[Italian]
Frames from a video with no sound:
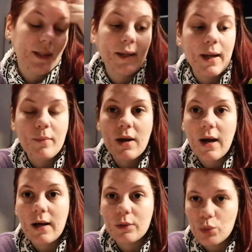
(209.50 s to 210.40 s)
alle creme
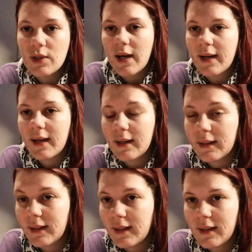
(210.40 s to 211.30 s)
ad usare
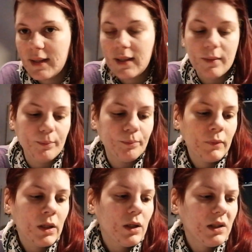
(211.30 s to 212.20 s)
anche i
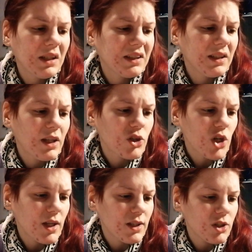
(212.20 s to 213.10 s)
lati
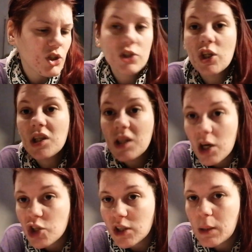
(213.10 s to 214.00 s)
detergenti, gel
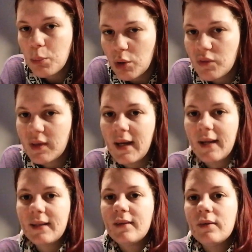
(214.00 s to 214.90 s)
detergenti
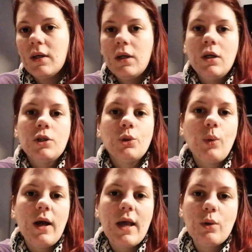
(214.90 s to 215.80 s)
purificanti. Questo
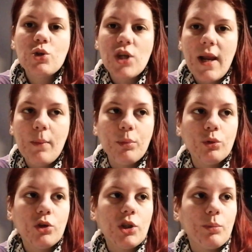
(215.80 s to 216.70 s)
qua è un gel
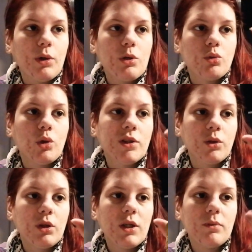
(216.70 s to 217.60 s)
appunto, c'è pure il suo
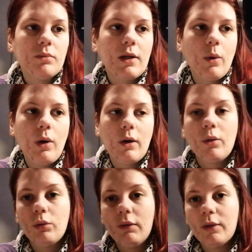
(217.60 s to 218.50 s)
dosatorino che qua
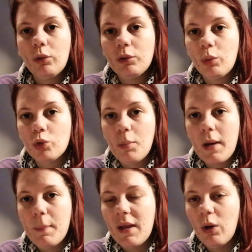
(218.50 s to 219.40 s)
quando ho tolto questo
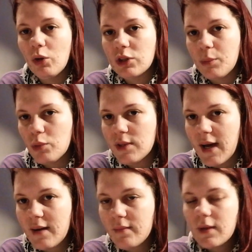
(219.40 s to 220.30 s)
piripillo si può
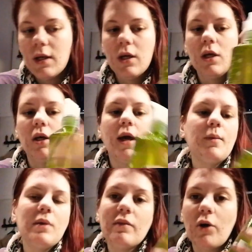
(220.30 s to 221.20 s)
usare
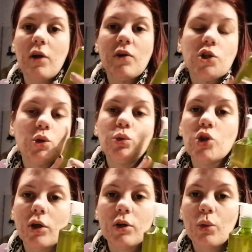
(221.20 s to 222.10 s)
e mi laverò la faccia tutti i
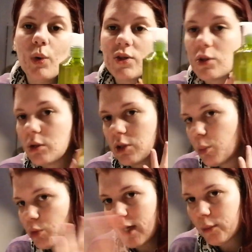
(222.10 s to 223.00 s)
giorni con questo, si, si
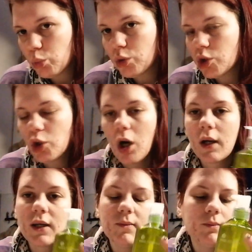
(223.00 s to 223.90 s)
può usare tutti i
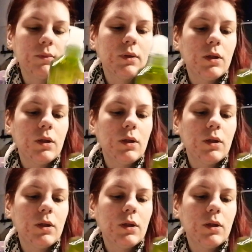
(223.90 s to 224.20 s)
giorni e